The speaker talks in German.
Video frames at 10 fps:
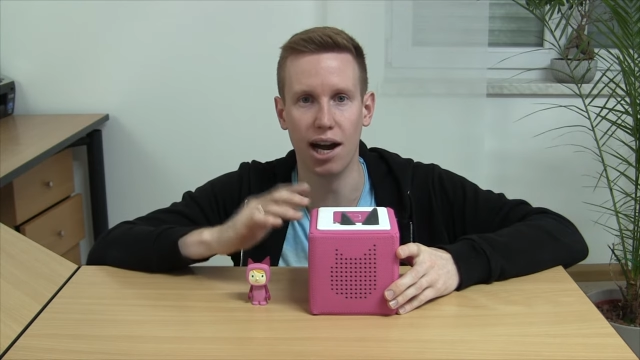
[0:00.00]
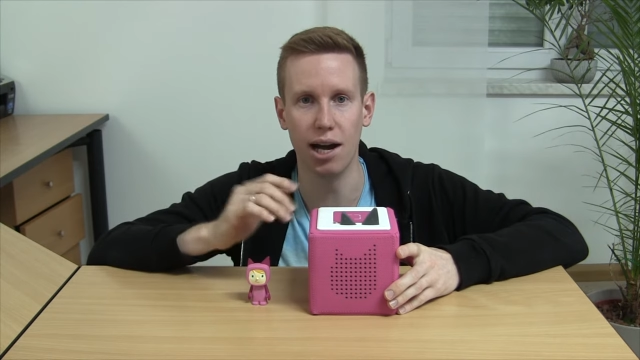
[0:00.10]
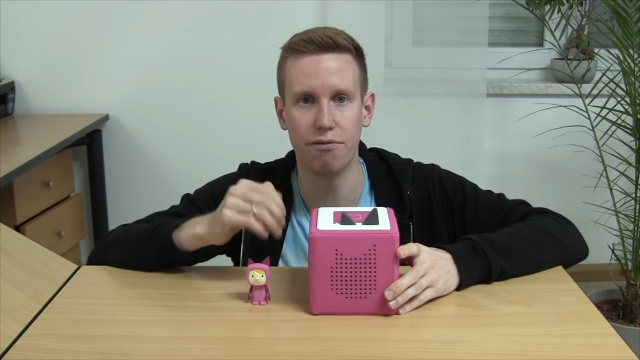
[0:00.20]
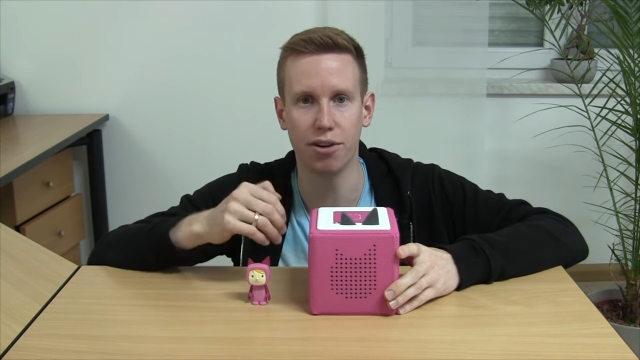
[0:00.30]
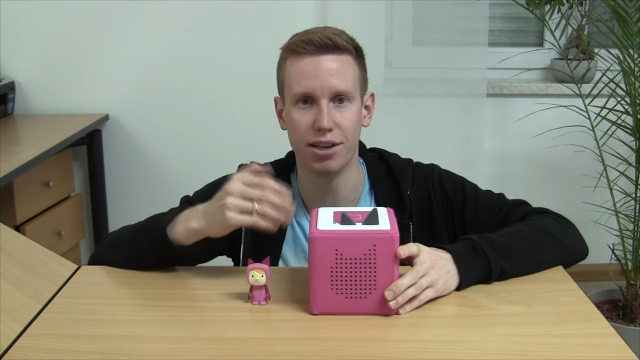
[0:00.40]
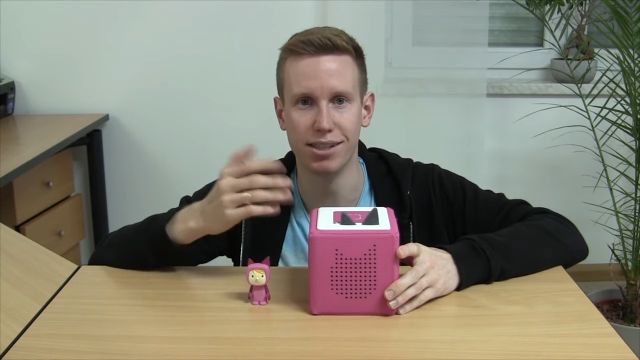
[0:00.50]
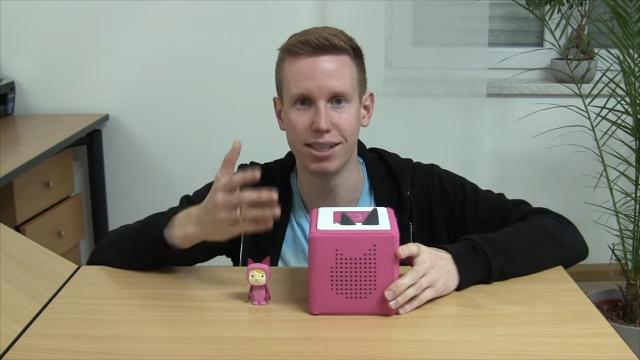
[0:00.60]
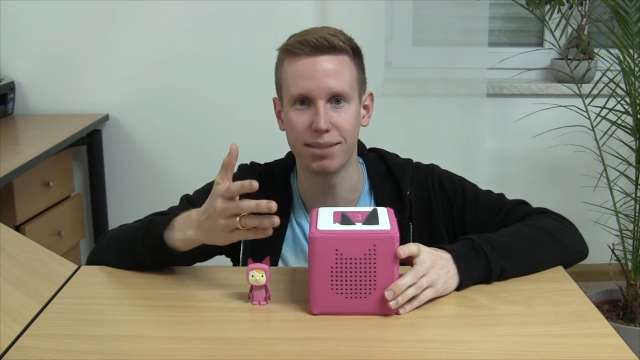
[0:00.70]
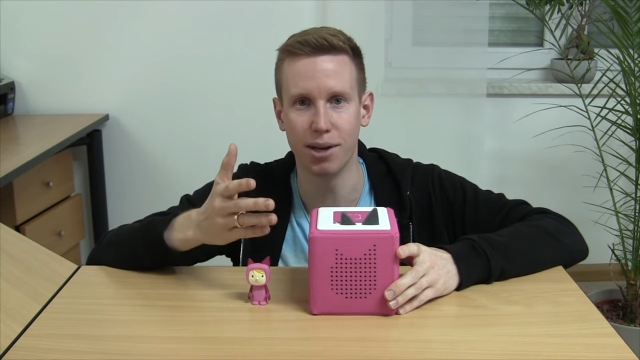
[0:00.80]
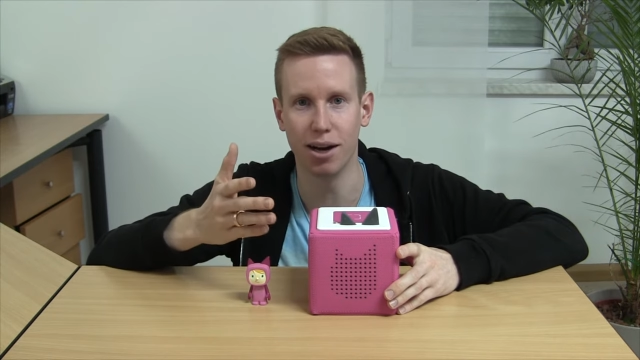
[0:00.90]
einfach
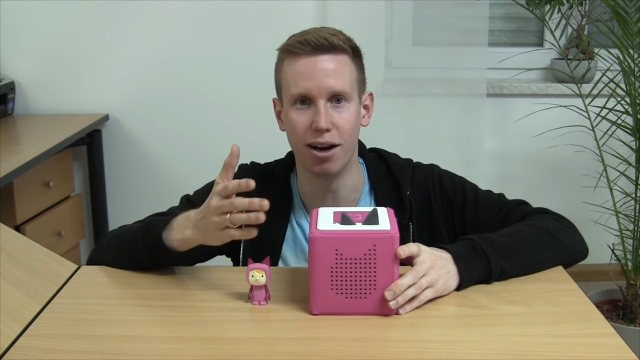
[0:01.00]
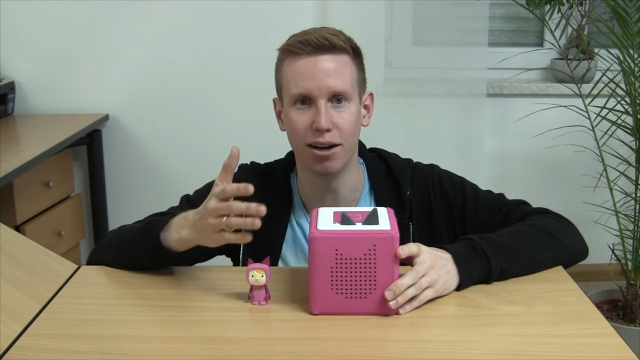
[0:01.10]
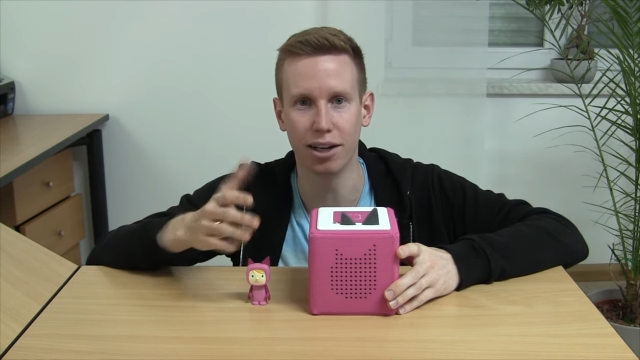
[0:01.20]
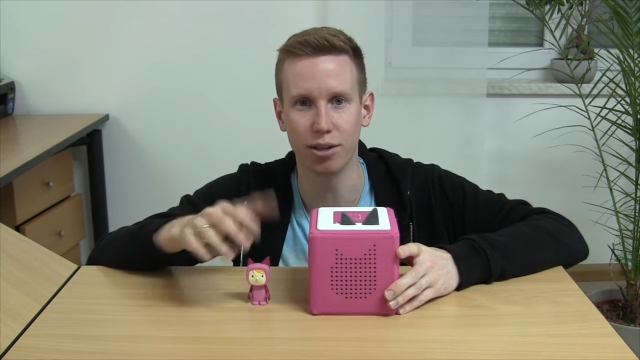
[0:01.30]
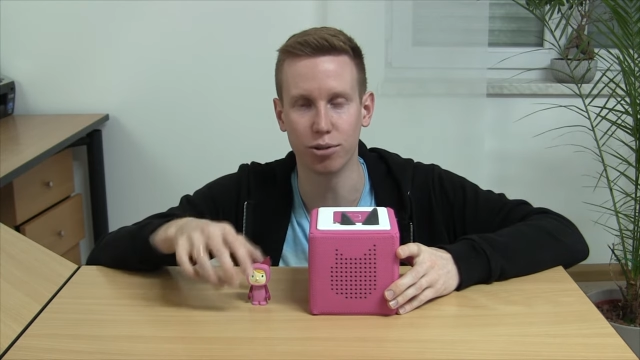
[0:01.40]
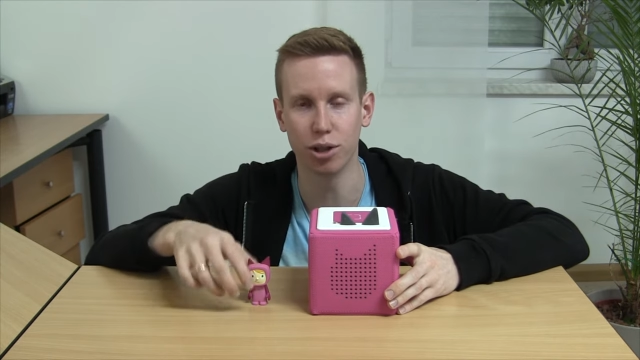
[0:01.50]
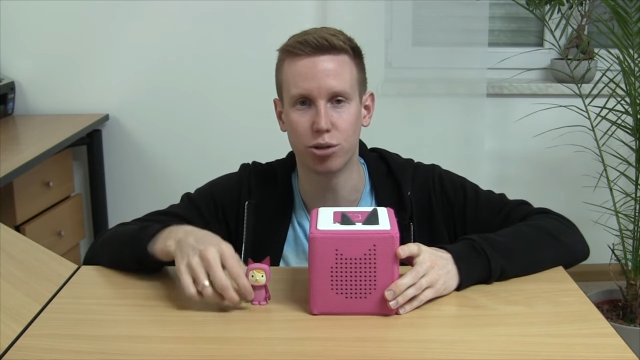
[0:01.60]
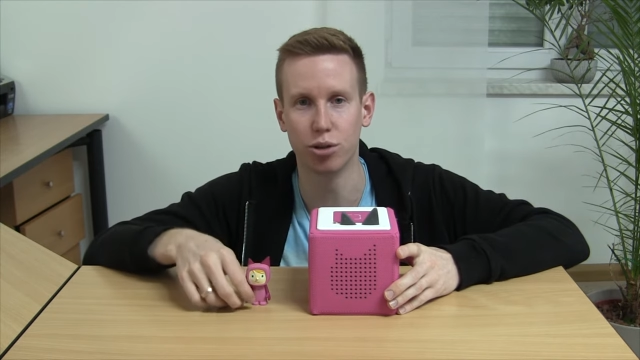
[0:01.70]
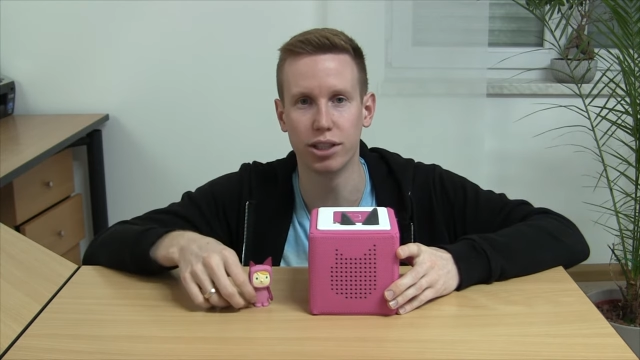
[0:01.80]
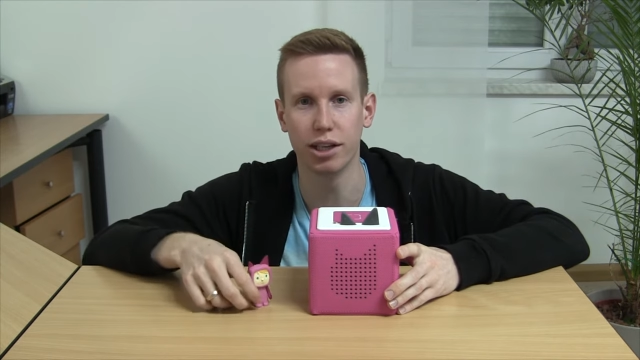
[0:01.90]
nicht mehr angeht und
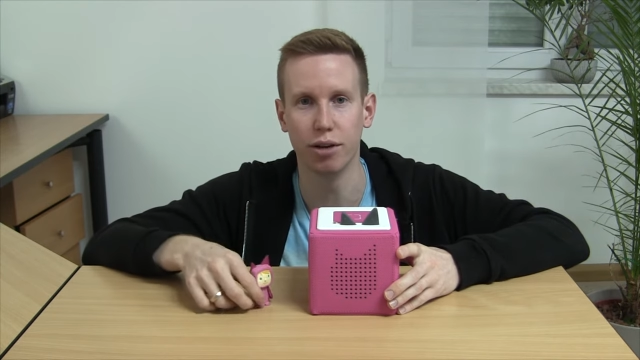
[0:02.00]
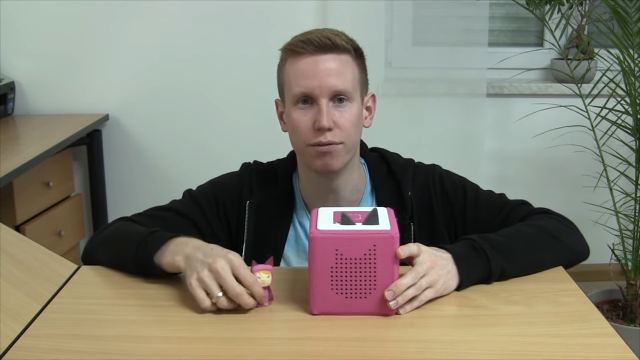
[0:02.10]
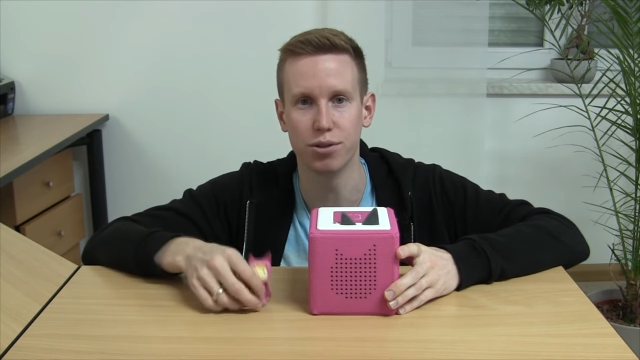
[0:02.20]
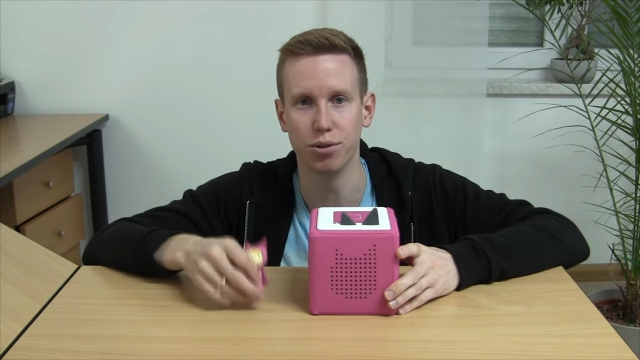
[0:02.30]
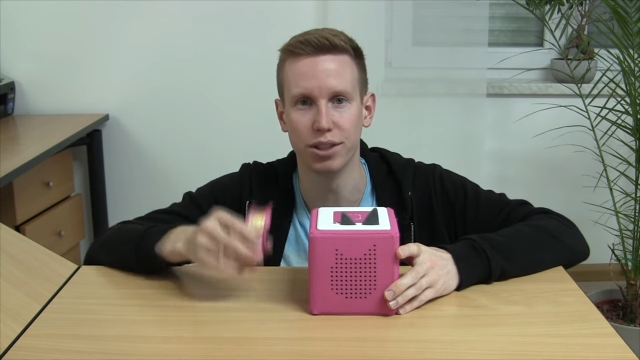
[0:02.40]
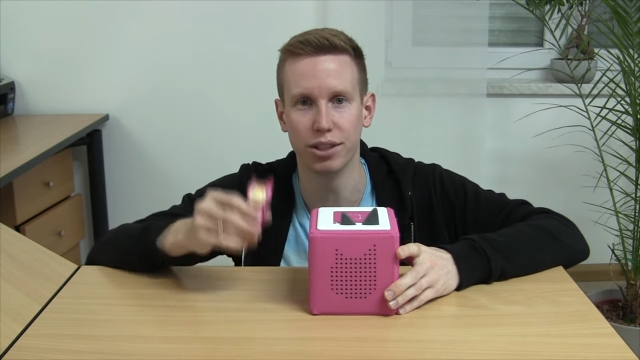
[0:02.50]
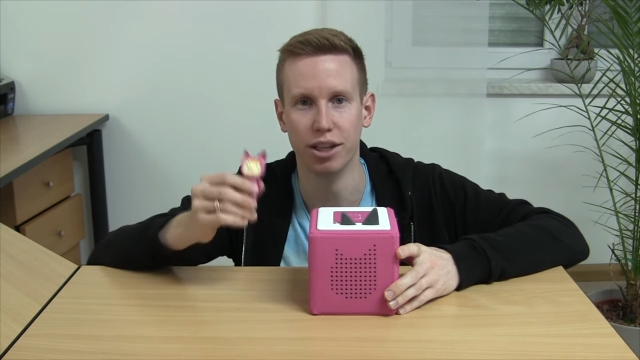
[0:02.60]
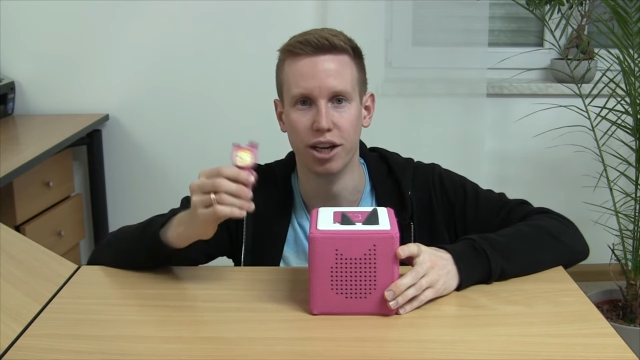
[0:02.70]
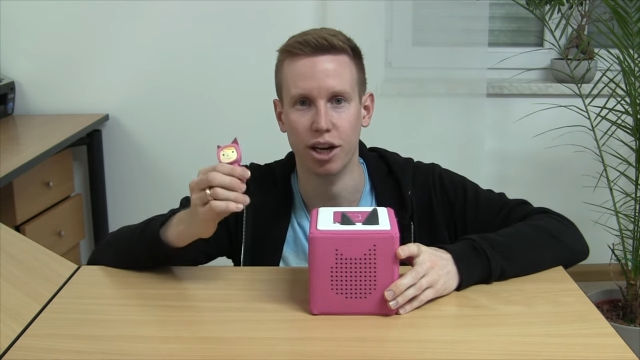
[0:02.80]
natürlich dann auf solche